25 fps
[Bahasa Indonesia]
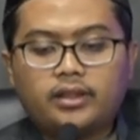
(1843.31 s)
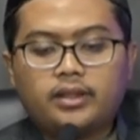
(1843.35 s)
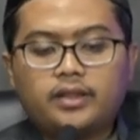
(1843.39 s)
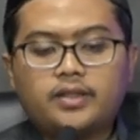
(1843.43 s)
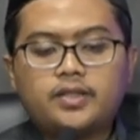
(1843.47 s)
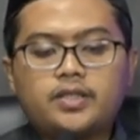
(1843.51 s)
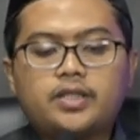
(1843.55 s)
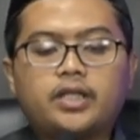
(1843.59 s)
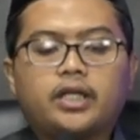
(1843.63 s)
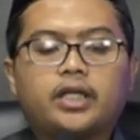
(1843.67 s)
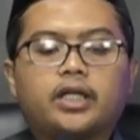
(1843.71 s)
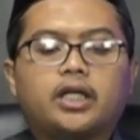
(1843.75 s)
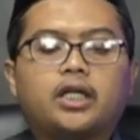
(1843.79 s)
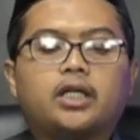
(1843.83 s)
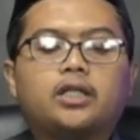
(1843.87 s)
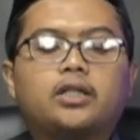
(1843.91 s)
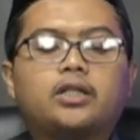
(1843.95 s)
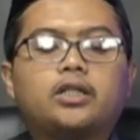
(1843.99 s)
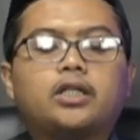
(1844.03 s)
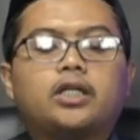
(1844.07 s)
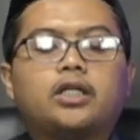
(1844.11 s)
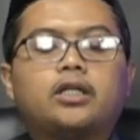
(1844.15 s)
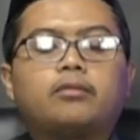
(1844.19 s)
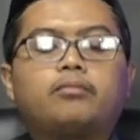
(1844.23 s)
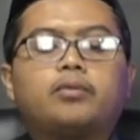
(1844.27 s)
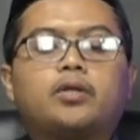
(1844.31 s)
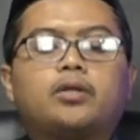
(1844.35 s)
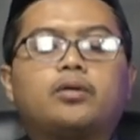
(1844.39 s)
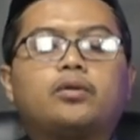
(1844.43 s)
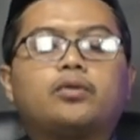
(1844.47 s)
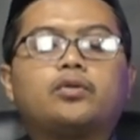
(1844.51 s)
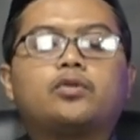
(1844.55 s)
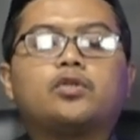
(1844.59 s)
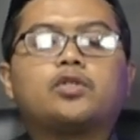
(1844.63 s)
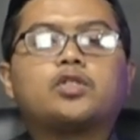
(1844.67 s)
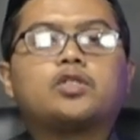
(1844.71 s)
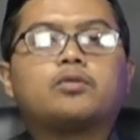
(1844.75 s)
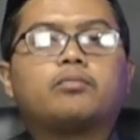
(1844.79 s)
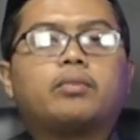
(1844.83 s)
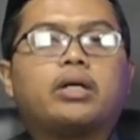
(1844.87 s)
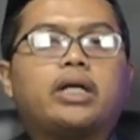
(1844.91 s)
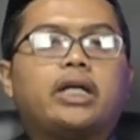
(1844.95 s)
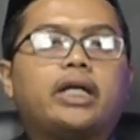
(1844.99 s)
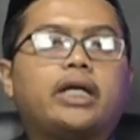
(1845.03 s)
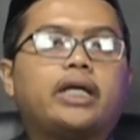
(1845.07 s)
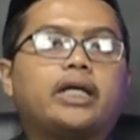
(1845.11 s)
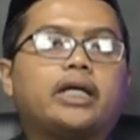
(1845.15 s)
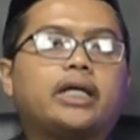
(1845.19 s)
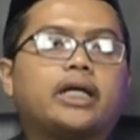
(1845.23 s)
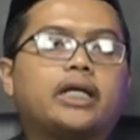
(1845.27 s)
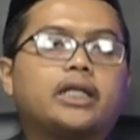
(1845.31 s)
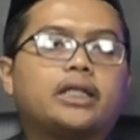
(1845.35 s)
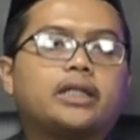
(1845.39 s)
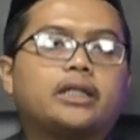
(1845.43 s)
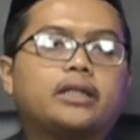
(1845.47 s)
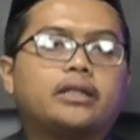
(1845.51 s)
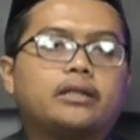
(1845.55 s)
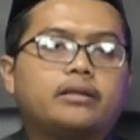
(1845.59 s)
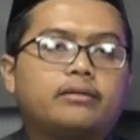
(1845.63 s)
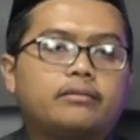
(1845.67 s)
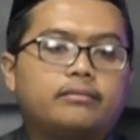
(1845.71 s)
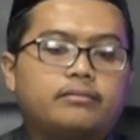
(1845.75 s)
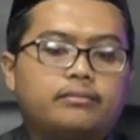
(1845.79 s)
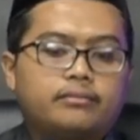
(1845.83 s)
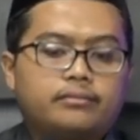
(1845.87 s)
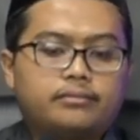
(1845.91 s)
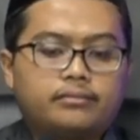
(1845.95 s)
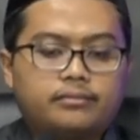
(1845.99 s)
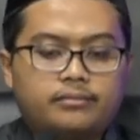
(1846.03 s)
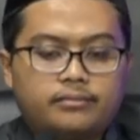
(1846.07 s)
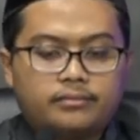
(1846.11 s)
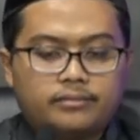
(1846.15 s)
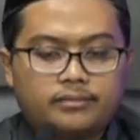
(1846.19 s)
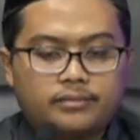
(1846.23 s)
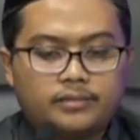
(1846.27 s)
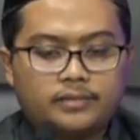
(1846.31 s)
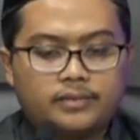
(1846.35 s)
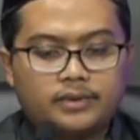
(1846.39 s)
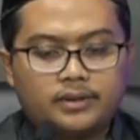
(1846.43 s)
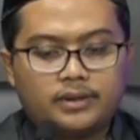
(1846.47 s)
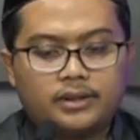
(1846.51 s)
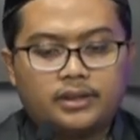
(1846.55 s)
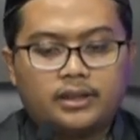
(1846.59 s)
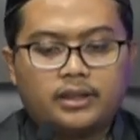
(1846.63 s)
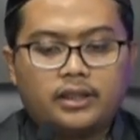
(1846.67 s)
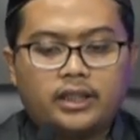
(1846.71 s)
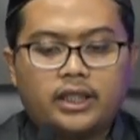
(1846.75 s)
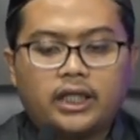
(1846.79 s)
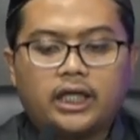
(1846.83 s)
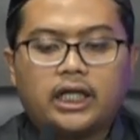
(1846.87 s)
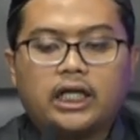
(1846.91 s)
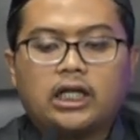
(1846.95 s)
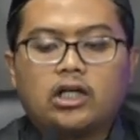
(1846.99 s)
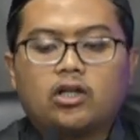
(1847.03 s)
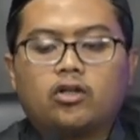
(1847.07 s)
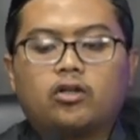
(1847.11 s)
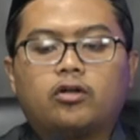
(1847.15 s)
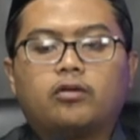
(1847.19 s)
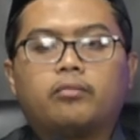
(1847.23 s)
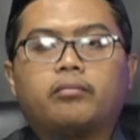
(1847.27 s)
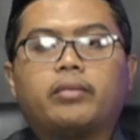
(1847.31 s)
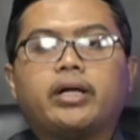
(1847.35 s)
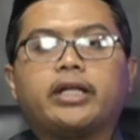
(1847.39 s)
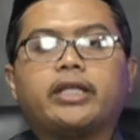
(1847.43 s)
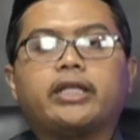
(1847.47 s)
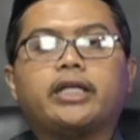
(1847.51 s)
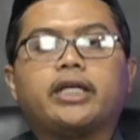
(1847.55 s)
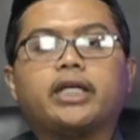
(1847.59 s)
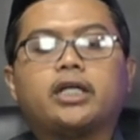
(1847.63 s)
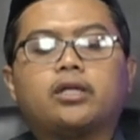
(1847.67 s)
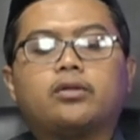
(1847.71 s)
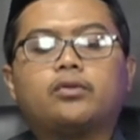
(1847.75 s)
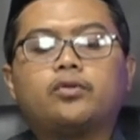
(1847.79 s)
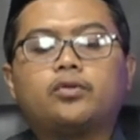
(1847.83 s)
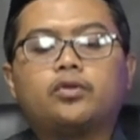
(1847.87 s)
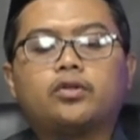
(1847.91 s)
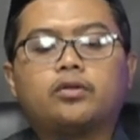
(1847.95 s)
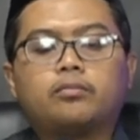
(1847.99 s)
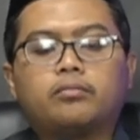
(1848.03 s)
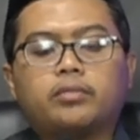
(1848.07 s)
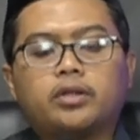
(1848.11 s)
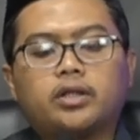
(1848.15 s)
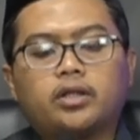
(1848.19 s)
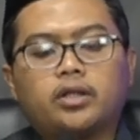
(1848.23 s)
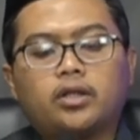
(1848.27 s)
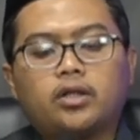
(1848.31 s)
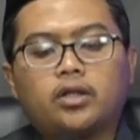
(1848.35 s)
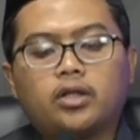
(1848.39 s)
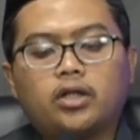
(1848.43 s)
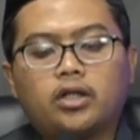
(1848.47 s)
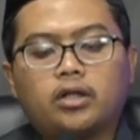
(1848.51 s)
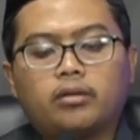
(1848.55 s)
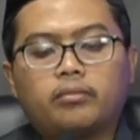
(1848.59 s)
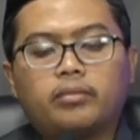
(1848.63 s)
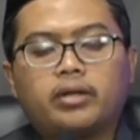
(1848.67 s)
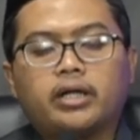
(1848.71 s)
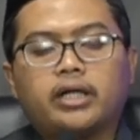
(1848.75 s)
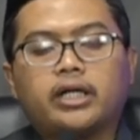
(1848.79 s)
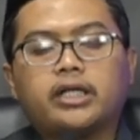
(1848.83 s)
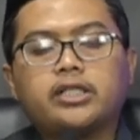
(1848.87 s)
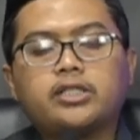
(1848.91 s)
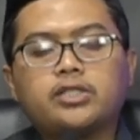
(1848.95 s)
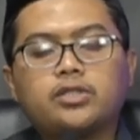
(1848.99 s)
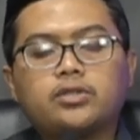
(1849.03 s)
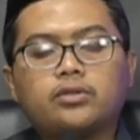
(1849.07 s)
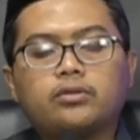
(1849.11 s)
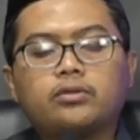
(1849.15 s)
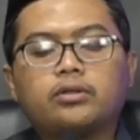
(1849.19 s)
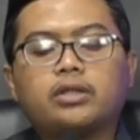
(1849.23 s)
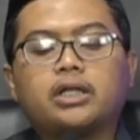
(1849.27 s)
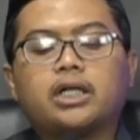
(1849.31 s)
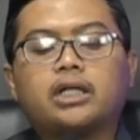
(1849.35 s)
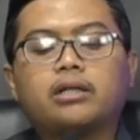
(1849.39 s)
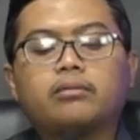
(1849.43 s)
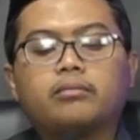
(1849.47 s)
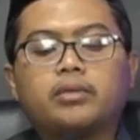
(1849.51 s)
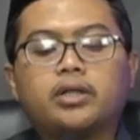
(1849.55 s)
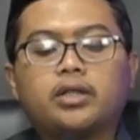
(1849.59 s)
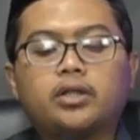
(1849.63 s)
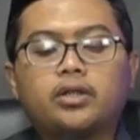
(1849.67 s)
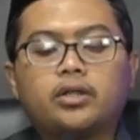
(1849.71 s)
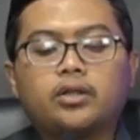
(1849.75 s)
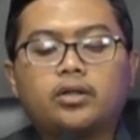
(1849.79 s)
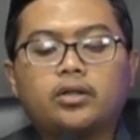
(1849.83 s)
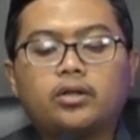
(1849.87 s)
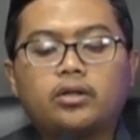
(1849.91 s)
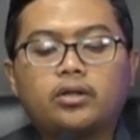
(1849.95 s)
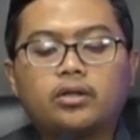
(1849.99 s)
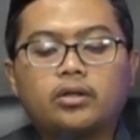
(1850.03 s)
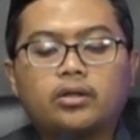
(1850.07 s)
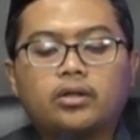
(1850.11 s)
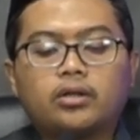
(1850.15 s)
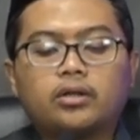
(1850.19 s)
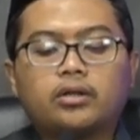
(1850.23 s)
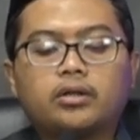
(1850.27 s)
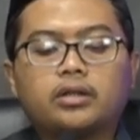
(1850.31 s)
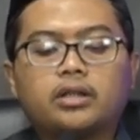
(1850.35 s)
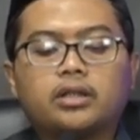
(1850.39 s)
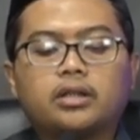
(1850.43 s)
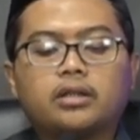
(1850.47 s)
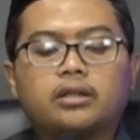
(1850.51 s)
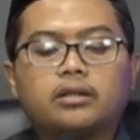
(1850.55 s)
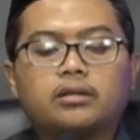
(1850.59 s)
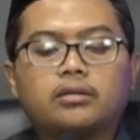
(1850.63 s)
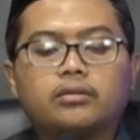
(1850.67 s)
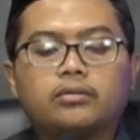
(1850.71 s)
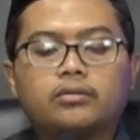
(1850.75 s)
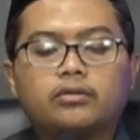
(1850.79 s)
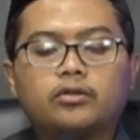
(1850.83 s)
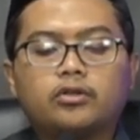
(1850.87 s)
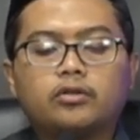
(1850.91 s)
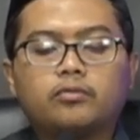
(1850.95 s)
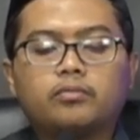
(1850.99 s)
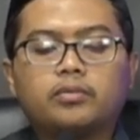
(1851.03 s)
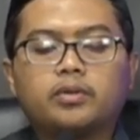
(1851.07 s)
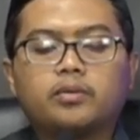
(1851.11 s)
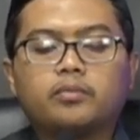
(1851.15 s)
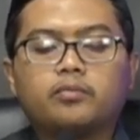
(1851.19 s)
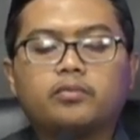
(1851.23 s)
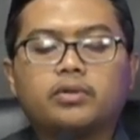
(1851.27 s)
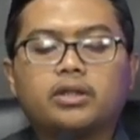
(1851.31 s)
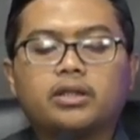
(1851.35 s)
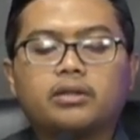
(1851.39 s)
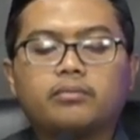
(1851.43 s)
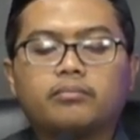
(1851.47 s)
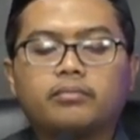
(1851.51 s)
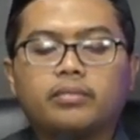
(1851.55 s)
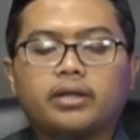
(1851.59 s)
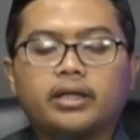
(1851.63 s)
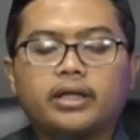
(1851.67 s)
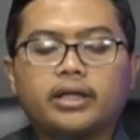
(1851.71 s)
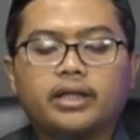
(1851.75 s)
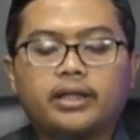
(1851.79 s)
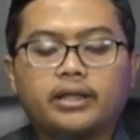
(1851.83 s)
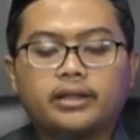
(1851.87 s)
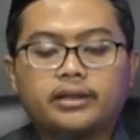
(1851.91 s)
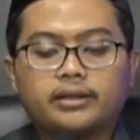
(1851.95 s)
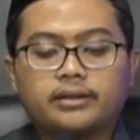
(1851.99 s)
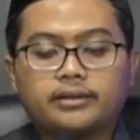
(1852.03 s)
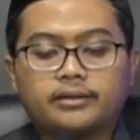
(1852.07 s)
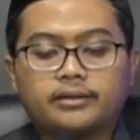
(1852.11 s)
sehingga Allah mengutus malaikat dengan rahmatnya untuk menolong, menganjurkan, mendorong untuk berbuat baik.